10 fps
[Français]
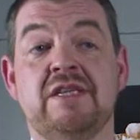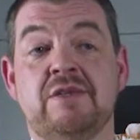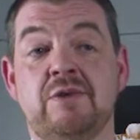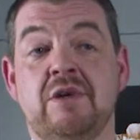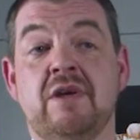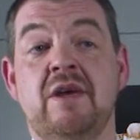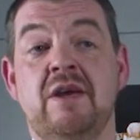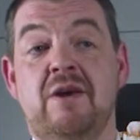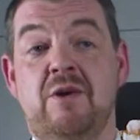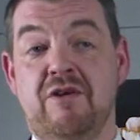sur
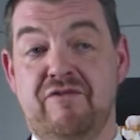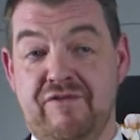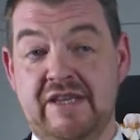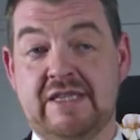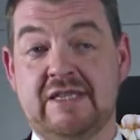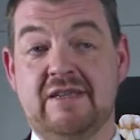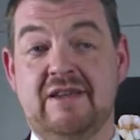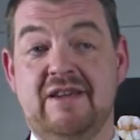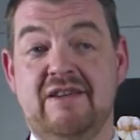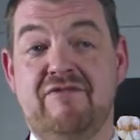le fils
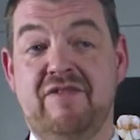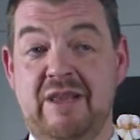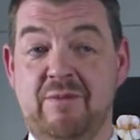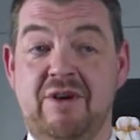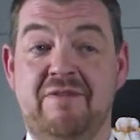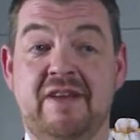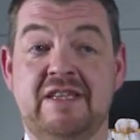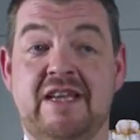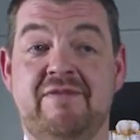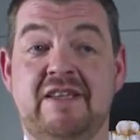euh, Philippe
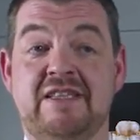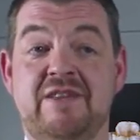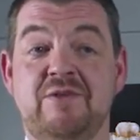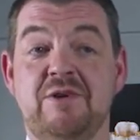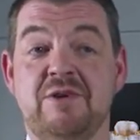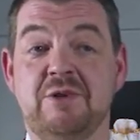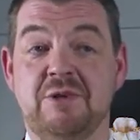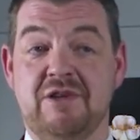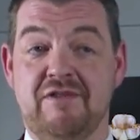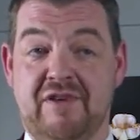Wolfers avec ses deux
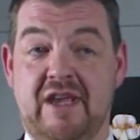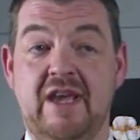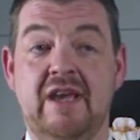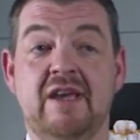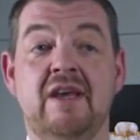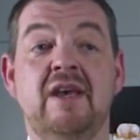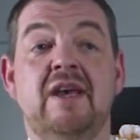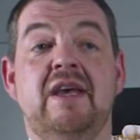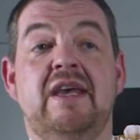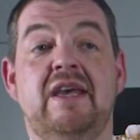autres frères.
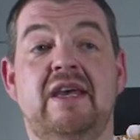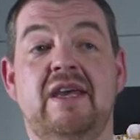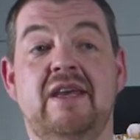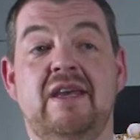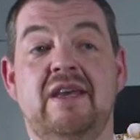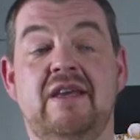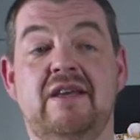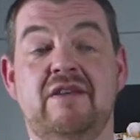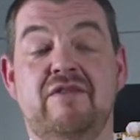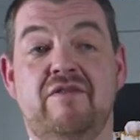Et
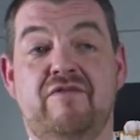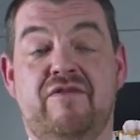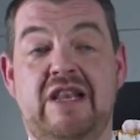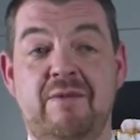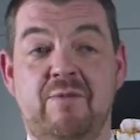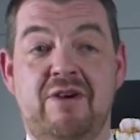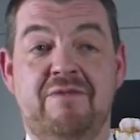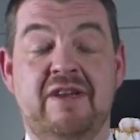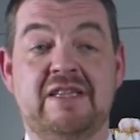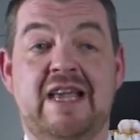Philippe
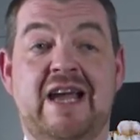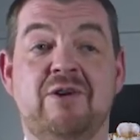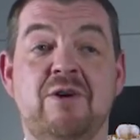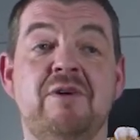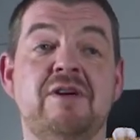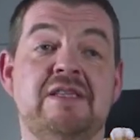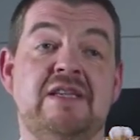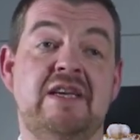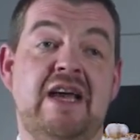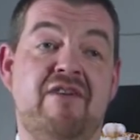Wolfers a
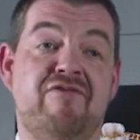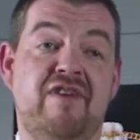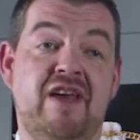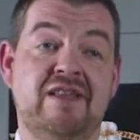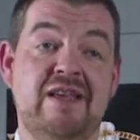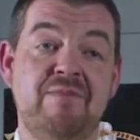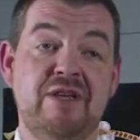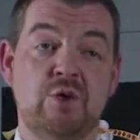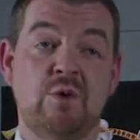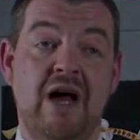commencé à faire des
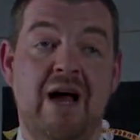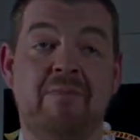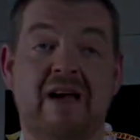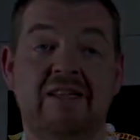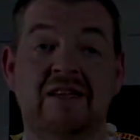bijoux à partir